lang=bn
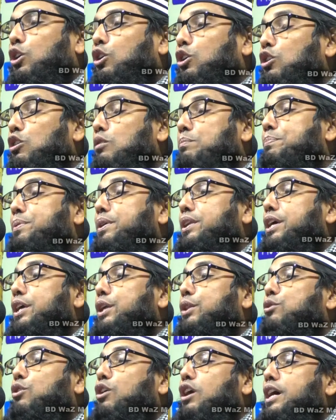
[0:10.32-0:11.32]
কোনো
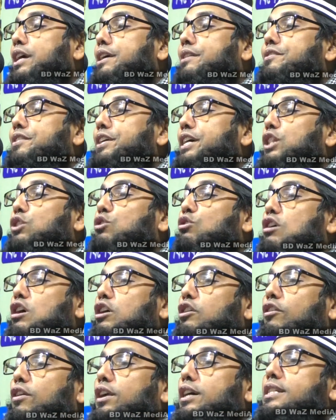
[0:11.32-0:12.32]
পীরের দোহাই দিয়ে
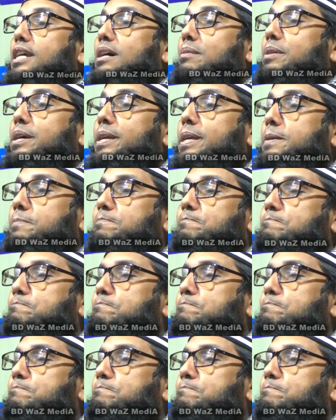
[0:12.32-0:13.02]
দোয়া করা যাবে না